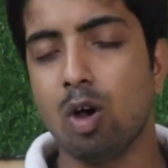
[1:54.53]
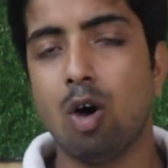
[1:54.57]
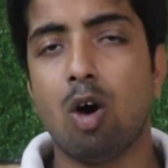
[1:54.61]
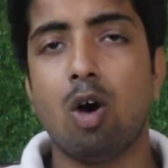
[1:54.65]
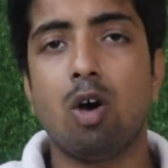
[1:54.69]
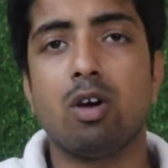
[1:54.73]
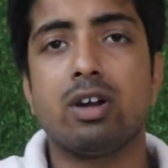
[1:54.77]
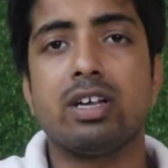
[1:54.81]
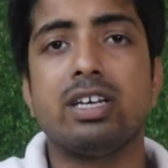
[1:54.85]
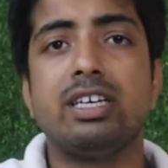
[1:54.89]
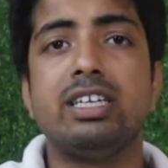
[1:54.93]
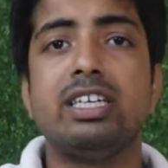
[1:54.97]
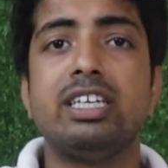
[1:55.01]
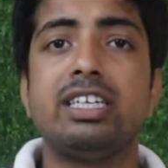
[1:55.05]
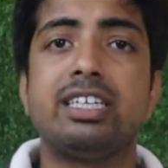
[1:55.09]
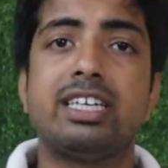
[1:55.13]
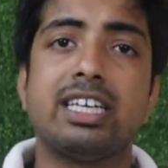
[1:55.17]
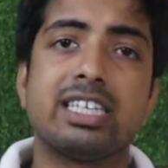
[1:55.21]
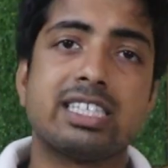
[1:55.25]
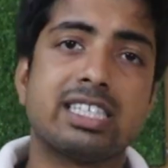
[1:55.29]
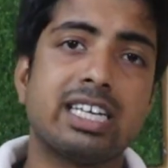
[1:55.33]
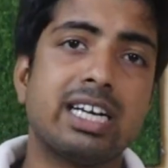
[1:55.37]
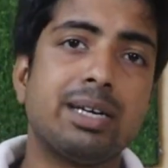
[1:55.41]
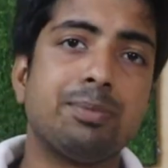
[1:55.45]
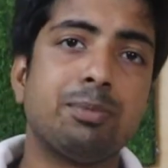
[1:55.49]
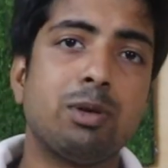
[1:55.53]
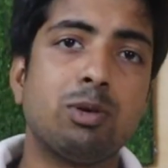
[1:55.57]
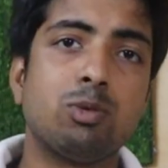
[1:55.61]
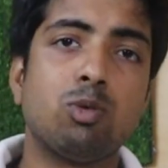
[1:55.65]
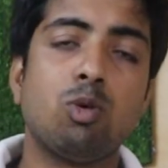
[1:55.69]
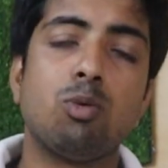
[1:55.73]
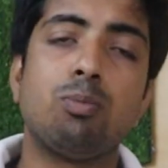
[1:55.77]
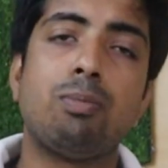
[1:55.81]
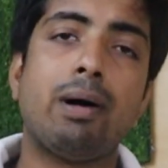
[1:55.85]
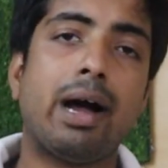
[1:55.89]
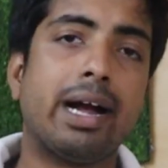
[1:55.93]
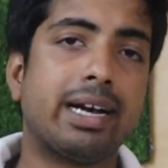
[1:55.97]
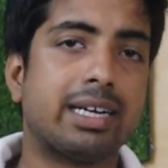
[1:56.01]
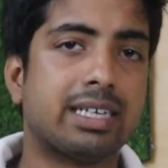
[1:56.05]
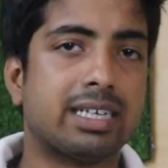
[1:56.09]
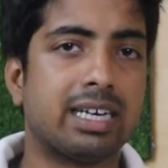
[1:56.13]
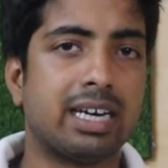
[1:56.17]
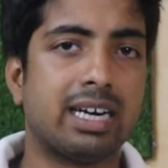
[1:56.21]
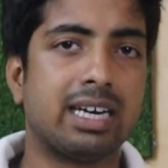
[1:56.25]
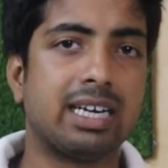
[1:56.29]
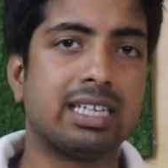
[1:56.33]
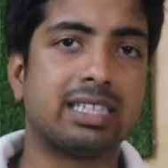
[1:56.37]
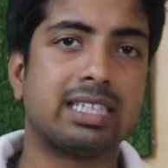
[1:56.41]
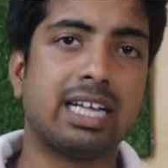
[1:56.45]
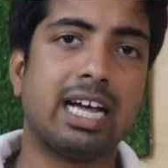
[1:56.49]
और इरिटेशन में वो बाइट
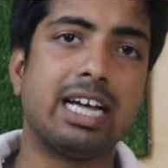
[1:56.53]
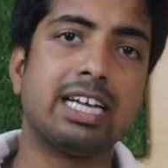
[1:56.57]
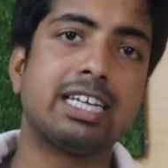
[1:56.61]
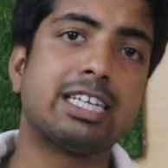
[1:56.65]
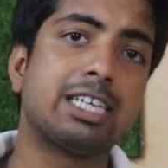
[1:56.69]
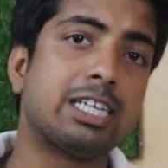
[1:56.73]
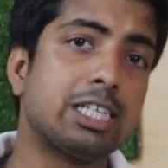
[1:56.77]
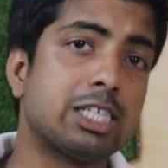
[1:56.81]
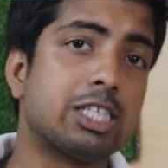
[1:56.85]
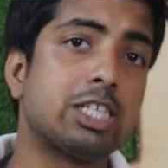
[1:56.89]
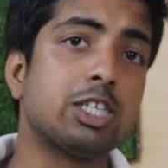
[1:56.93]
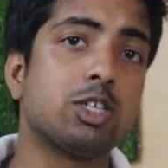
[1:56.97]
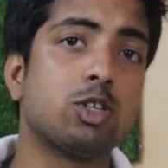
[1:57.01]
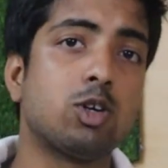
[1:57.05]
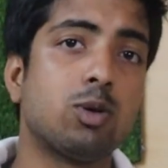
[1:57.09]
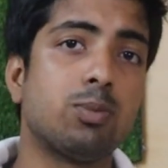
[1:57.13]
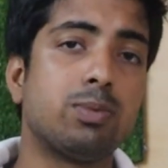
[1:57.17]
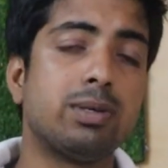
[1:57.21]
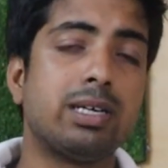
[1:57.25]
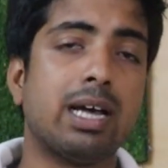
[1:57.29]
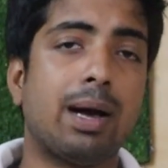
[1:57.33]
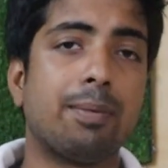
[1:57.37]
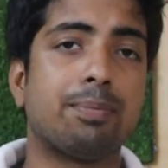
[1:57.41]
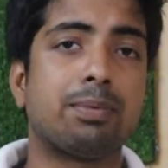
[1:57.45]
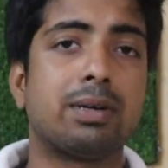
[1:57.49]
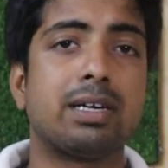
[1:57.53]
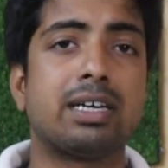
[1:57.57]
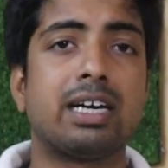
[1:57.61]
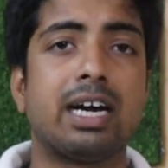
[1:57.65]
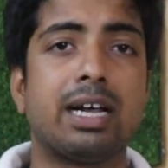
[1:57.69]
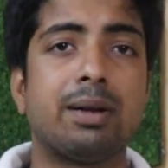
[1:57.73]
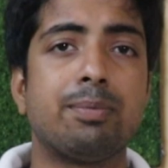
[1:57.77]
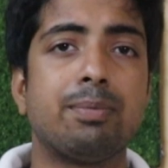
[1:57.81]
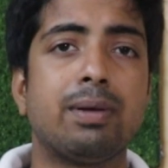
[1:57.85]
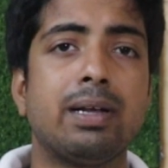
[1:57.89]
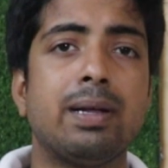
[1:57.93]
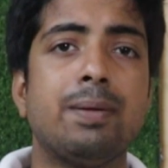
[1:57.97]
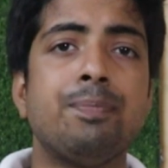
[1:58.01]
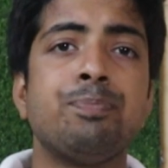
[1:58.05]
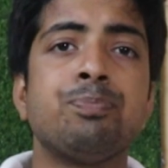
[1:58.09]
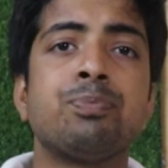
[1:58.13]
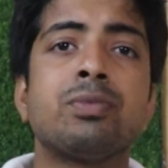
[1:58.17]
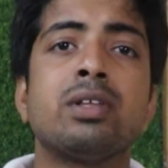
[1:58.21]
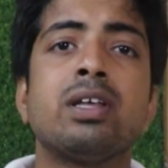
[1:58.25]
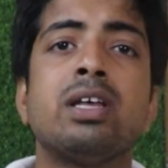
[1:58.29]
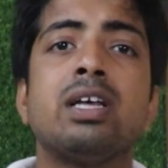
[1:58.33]
कर लेता है किसी को भी आपके घर में